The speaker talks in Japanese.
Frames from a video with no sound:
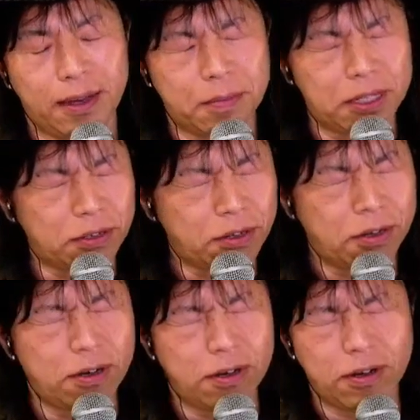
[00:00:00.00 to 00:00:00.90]
まあいろい
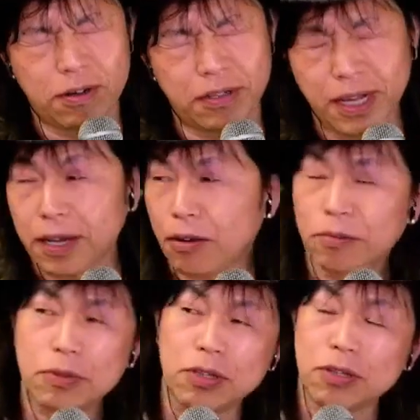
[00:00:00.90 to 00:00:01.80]
ろね、
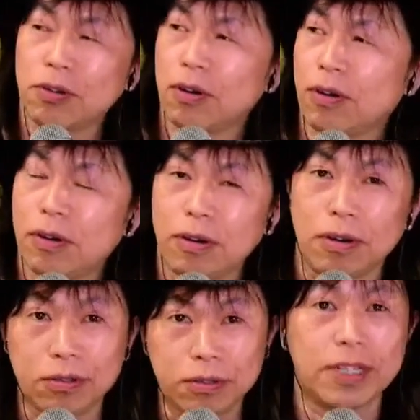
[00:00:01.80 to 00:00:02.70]
本当にこ
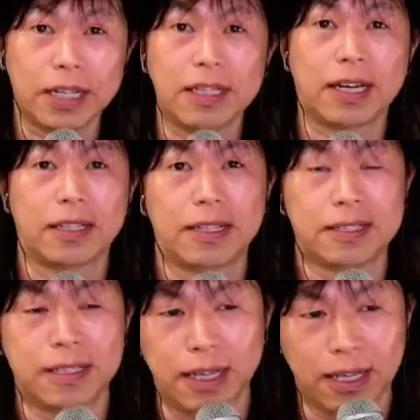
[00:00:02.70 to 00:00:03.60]
の空間の中でで
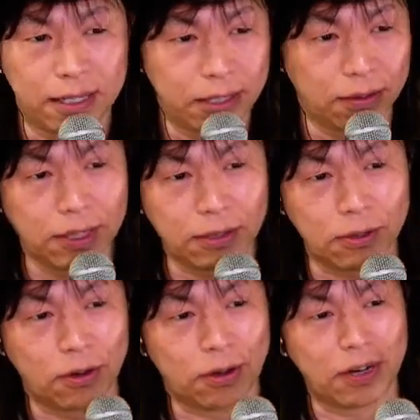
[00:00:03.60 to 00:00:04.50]
すね、いろんなこ
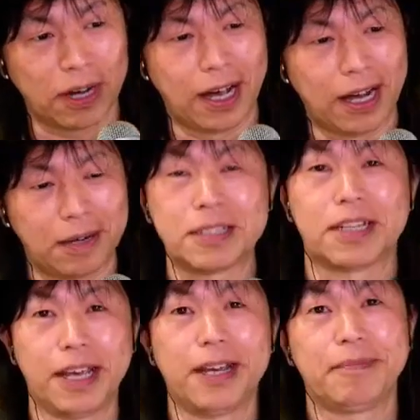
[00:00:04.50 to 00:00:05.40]
とがありまし
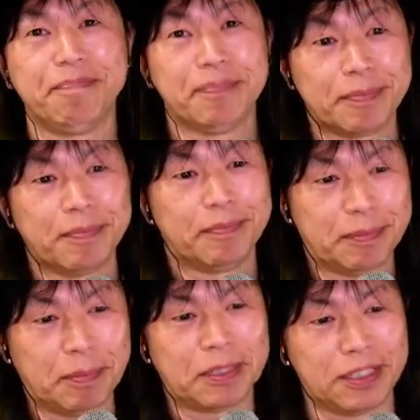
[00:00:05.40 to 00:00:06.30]
たね。う
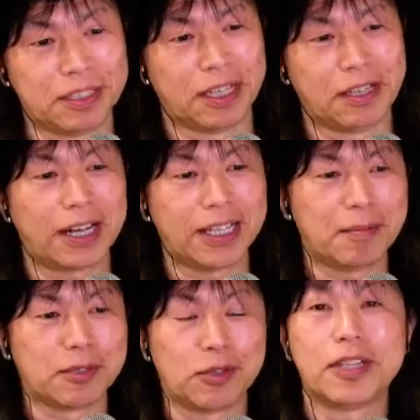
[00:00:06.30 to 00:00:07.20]
ん、まあ人生の中で
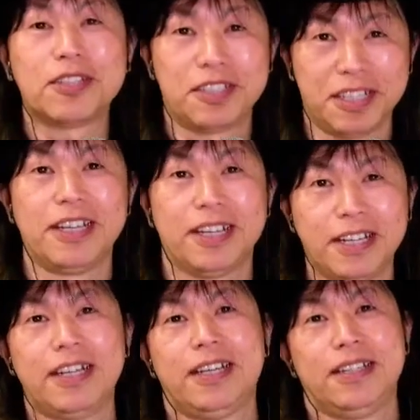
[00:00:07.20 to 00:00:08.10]
もそうですし、
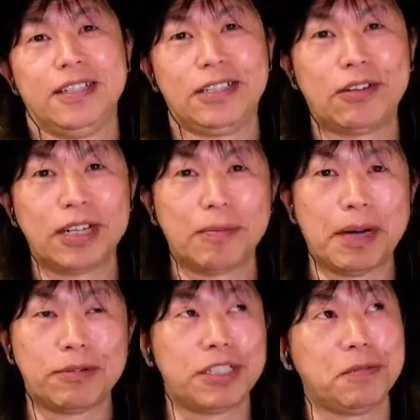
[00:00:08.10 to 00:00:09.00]
えいろんなまあ
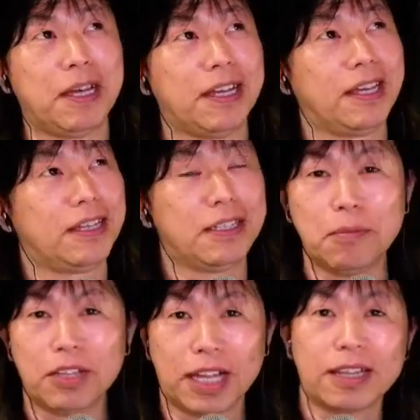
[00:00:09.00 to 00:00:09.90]
節目に
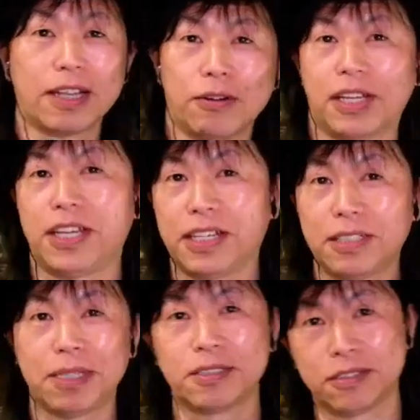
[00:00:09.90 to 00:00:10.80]
もなったような気がし
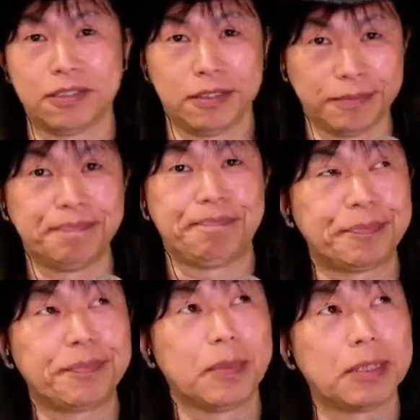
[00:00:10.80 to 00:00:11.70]
ます。う
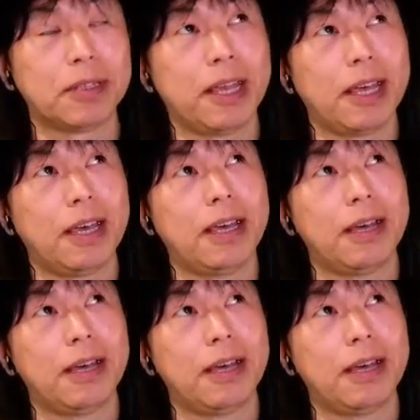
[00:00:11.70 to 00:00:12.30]
ん。まあ、で、